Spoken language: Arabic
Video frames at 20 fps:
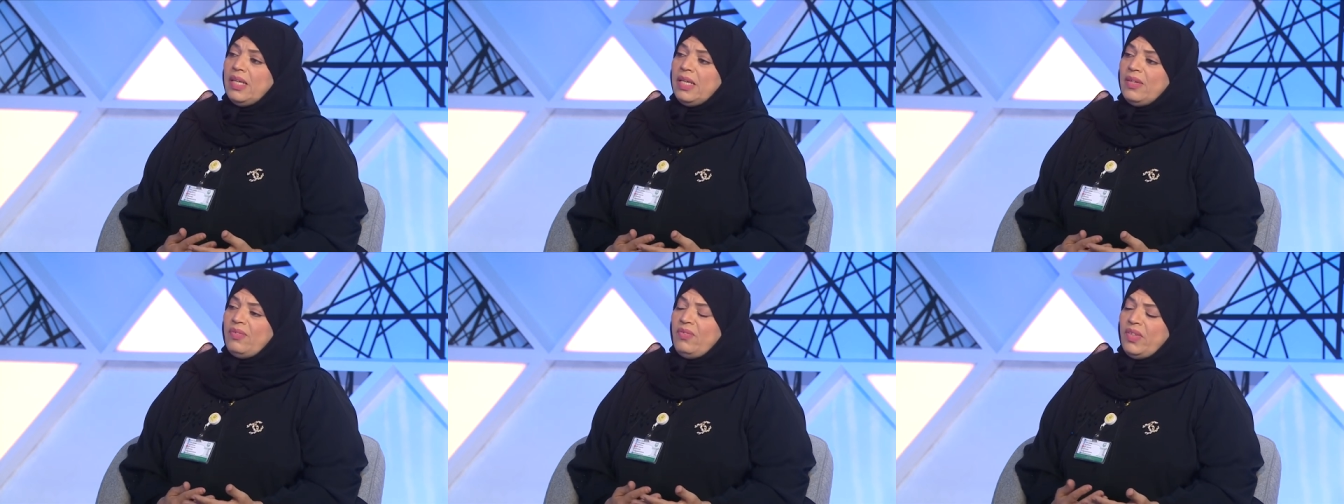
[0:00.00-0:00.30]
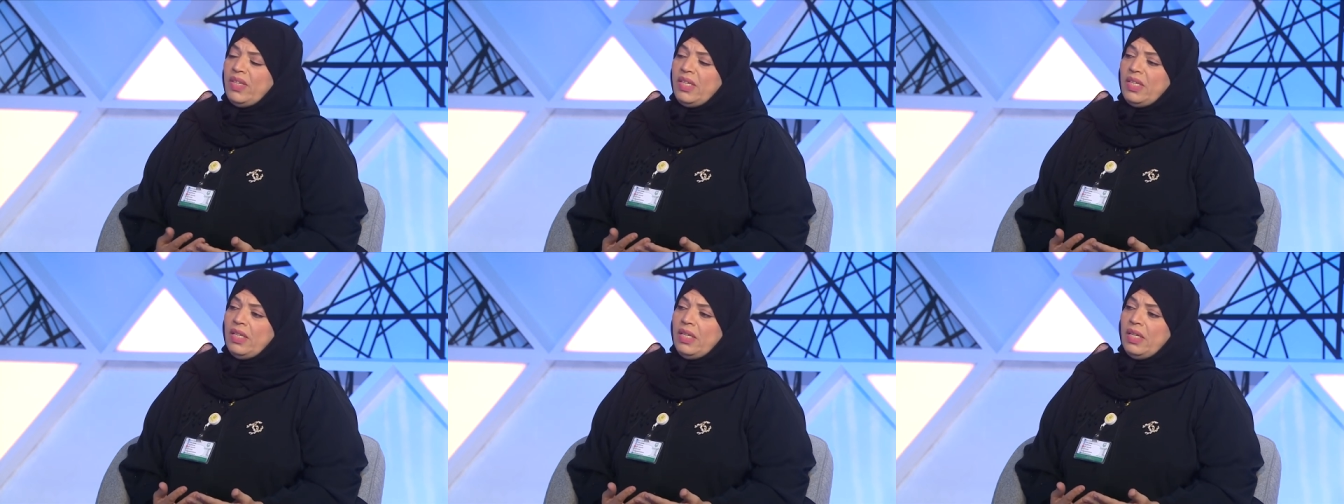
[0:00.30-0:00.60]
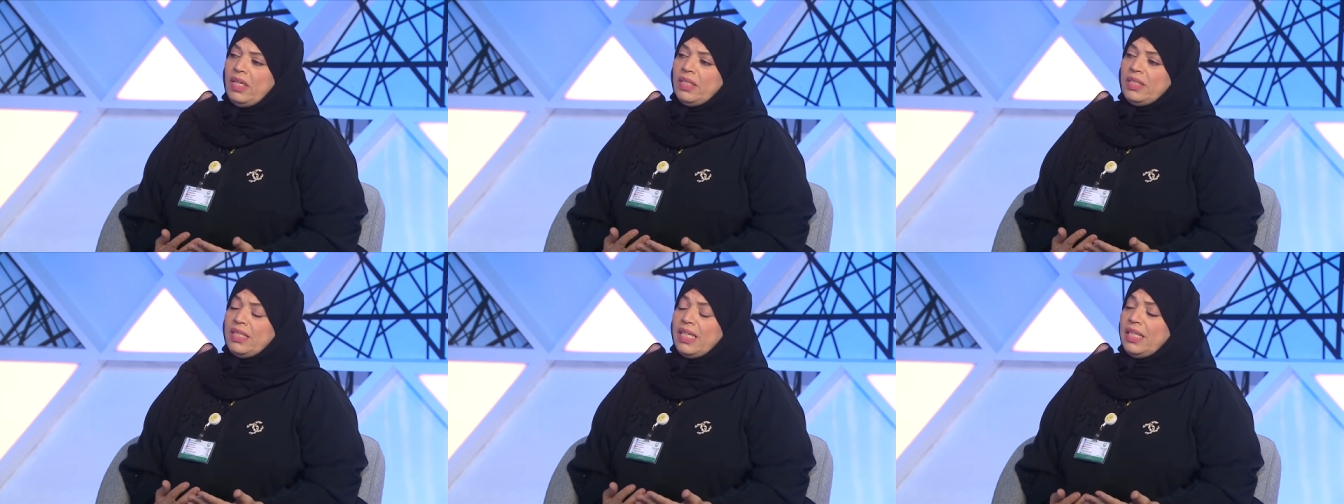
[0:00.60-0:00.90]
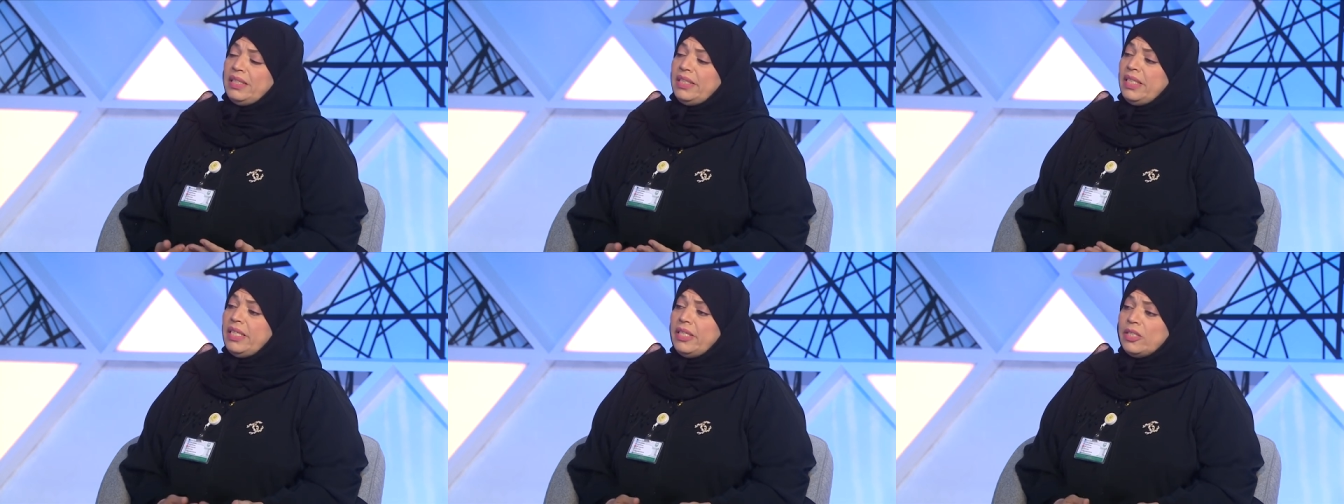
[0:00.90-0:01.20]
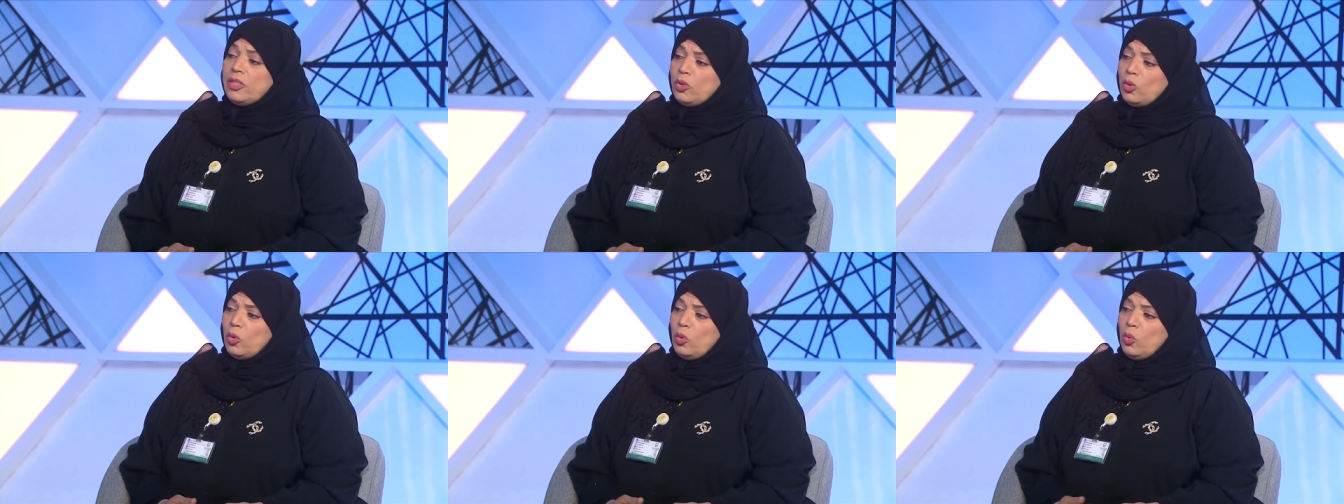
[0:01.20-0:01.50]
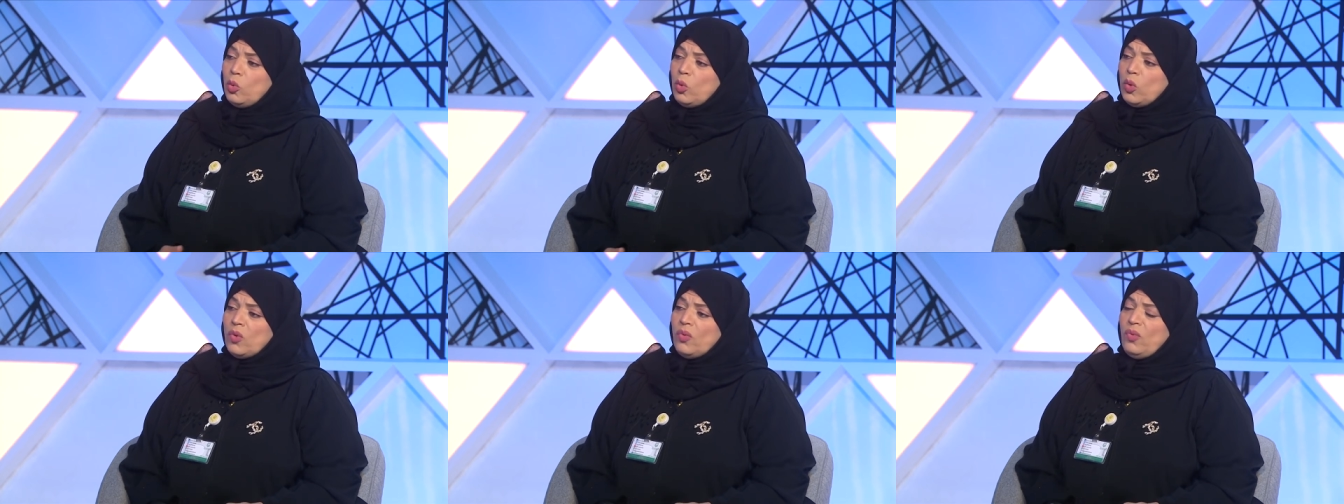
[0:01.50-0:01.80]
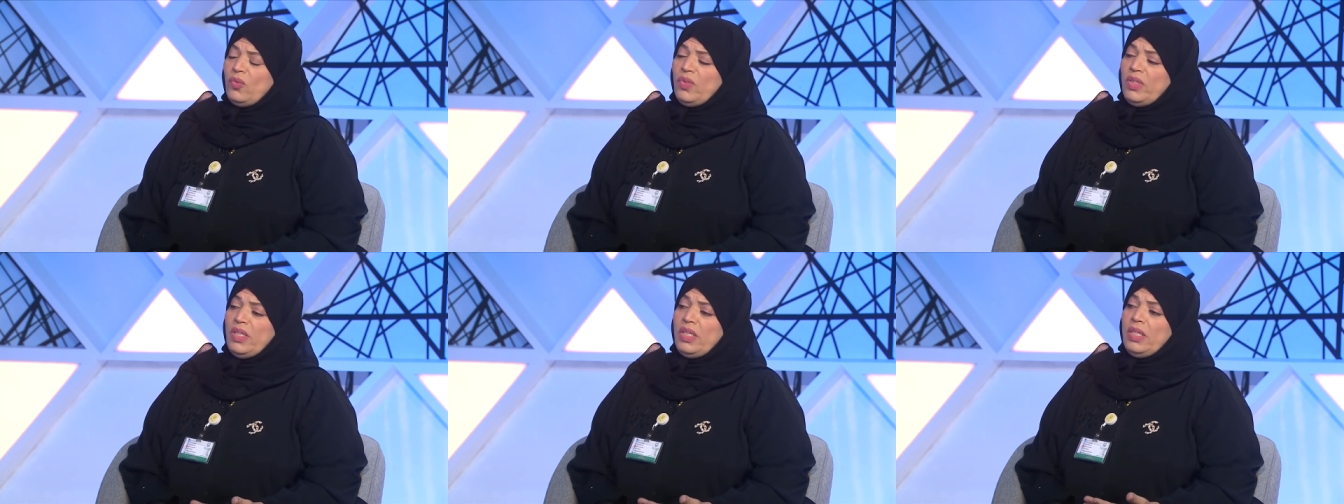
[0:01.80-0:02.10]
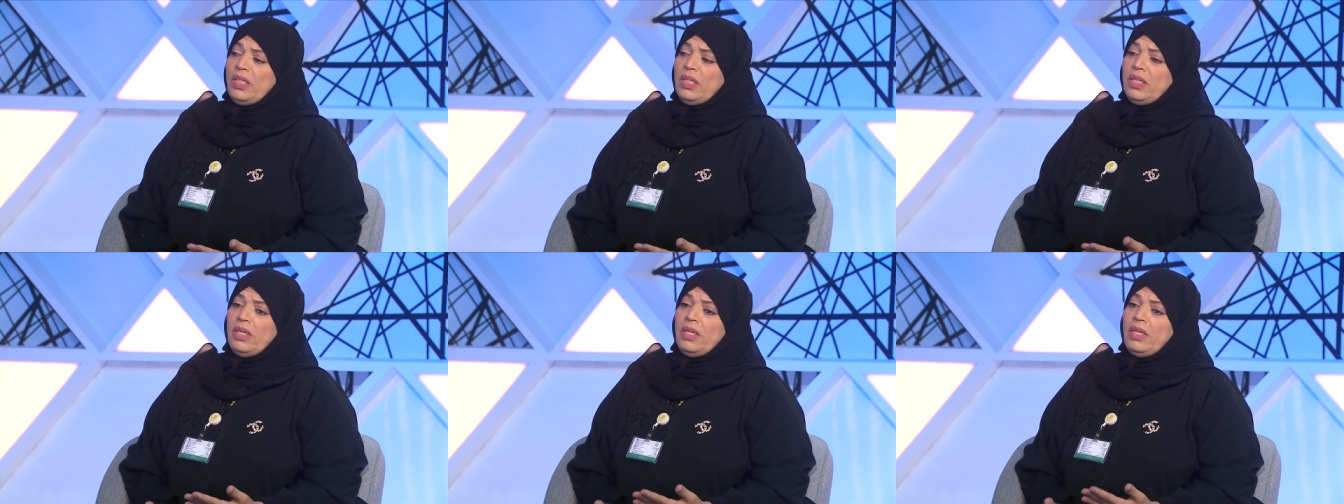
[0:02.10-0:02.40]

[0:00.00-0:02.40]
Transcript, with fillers: في تعديل السلوك في